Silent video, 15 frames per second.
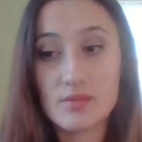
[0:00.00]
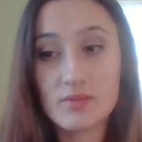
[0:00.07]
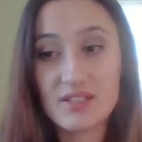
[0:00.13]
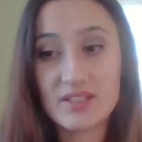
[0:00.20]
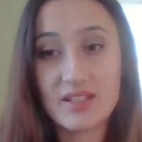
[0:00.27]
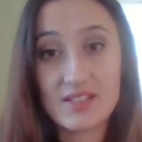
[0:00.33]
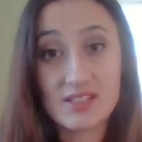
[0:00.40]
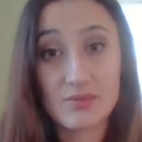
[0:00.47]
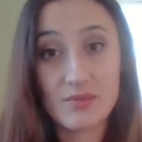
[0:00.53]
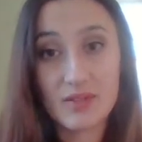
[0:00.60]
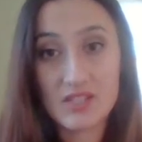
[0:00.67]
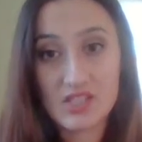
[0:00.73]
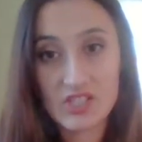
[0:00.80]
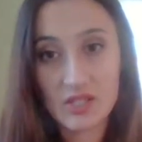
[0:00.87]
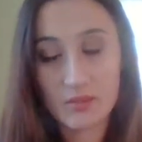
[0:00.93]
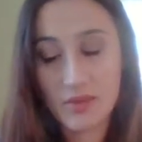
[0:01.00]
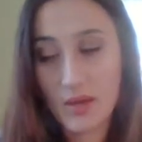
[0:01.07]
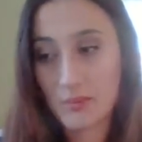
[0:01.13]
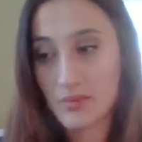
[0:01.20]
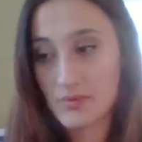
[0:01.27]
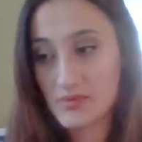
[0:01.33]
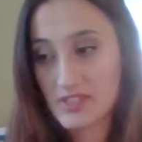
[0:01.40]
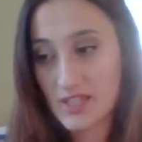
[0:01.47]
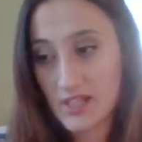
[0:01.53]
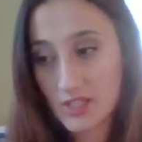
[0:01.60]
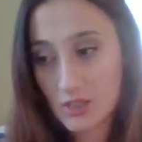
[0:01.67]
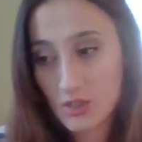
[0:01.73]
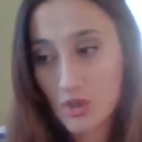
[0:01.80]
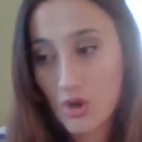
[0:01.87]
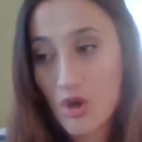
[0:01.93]
bir kazıma işlemi yapmamız
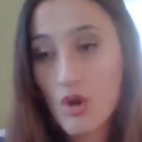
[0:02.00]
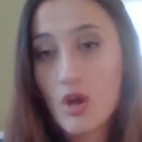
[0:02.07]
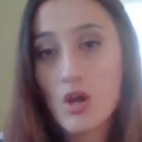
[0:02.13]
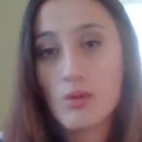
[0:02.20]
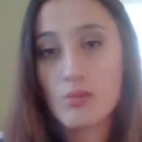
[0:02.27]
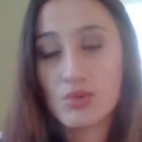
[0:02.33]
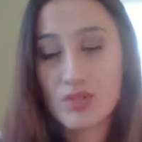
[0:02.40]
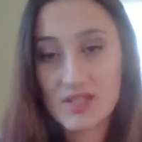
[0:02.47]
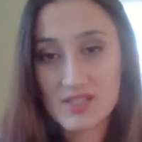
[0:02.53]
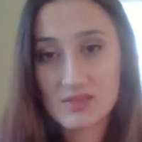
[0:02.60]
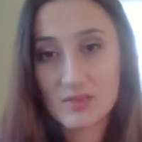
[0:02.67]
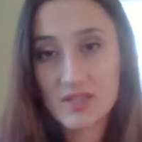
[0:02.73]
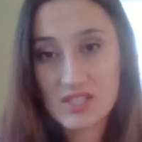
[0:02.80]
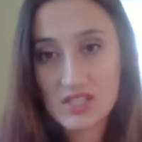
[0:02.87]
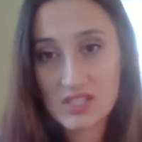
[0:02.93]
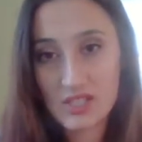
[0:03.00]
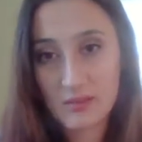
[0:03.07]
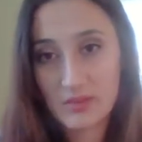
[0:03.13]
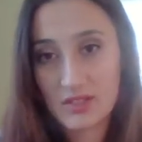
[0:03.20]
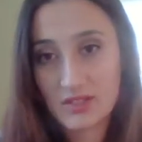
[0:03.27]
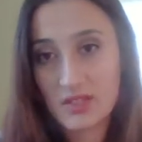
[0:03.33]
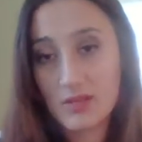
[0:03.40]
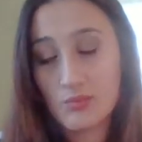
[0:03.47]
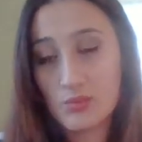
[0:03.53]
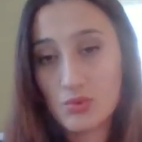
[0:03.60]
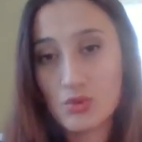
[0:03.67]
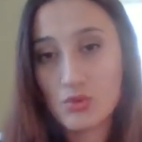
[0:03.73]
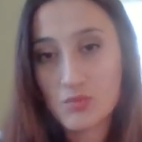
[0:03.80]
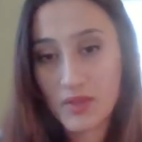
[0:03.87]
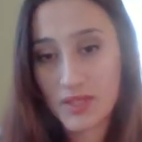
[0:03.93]
gerekiyor. Bu kazıma işlemini de
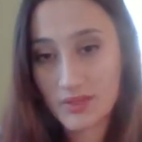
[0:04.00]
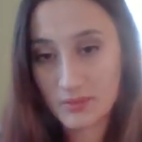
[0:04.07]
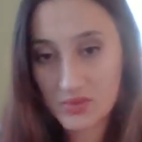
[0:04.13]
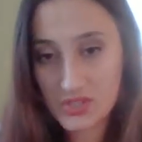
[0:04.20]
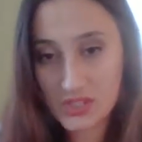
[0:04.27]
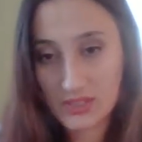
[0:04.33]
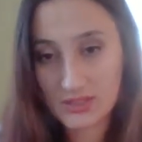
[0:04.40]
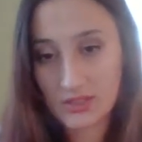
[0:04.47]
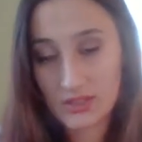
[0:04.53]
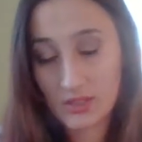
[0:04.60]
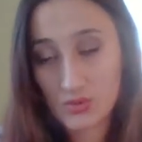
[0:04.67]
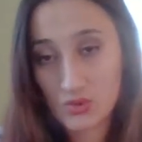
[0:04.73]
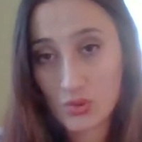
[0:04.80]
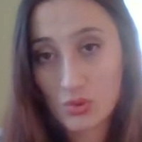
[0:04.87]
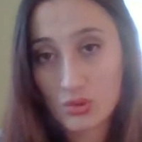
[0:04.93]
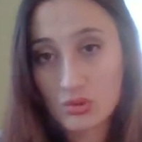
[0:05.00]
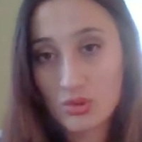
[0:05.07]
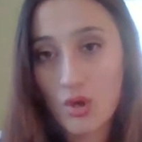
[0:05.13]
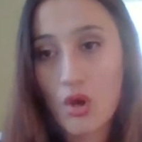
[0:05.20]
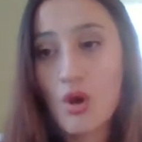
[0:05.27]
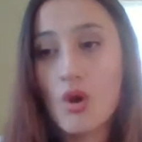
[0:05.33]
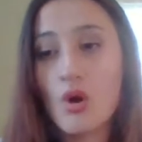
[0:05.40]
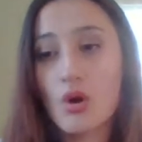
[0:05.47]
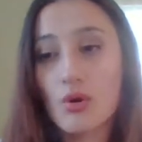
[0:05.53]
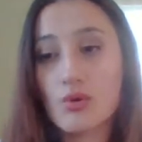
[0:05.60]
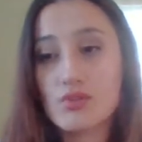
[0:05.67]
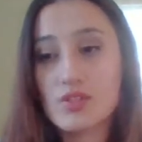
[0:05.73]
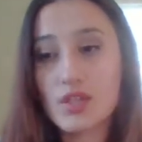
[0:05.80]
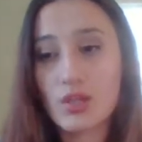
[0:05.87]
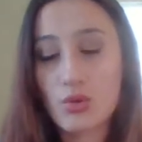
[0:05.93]
büyük maket bıçaklarıyla zor oluyor. O
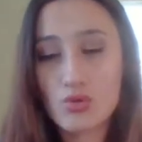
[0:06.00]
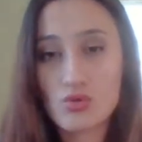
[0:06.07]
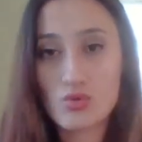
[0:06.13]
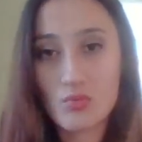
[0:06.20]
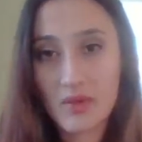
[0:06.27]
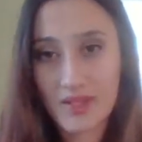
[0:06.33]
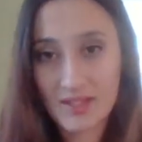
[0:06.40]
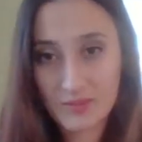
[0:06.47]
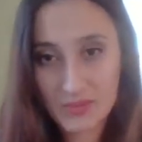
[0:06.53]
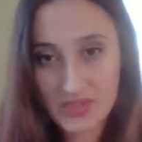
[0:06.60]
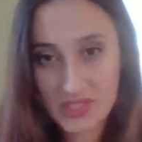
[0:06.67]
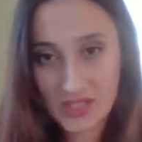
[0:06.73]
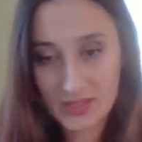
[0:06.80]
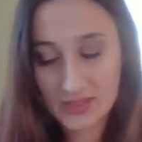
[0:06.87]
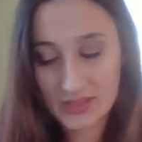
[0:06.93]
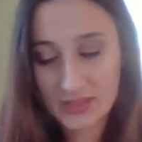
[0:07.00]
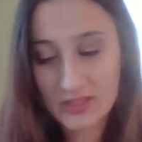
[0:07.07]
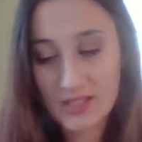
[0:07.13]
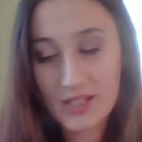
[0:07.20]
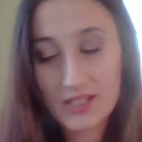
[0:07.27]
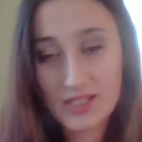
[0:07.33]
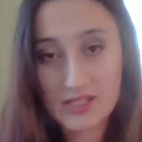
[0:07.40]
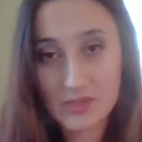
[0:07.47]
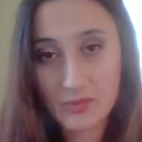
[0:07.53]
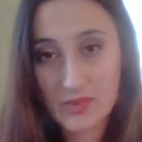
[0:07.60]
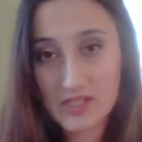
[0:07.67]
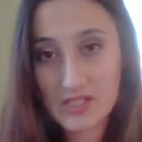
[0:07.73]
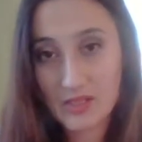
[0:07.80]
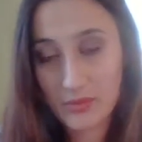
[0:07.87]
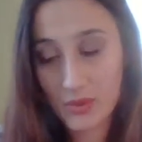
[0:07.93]
yüzden küçük maket bıçaklarıyla kazıma
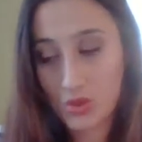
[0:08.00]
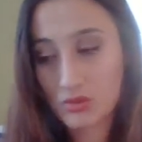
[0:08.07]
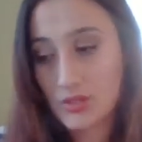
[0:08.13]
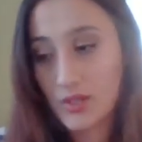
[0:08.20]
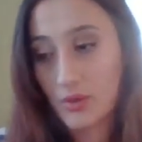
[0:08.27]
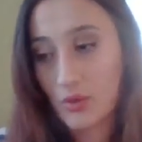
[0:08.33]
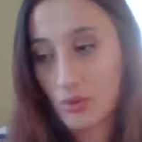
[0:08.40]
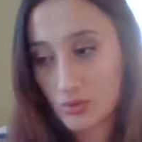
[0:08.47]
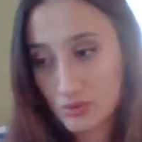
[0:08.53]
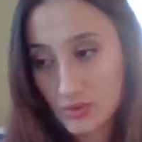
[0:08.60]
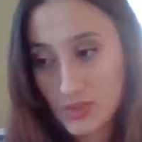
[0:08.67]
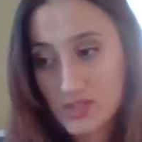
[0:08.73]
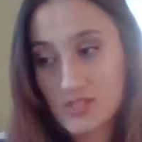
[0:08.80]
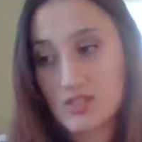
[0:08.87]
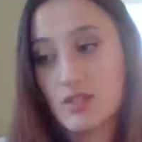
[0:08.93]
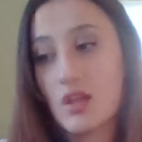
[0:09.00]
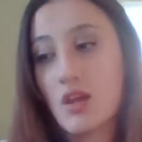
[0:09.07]
işlemi kolay olduğu için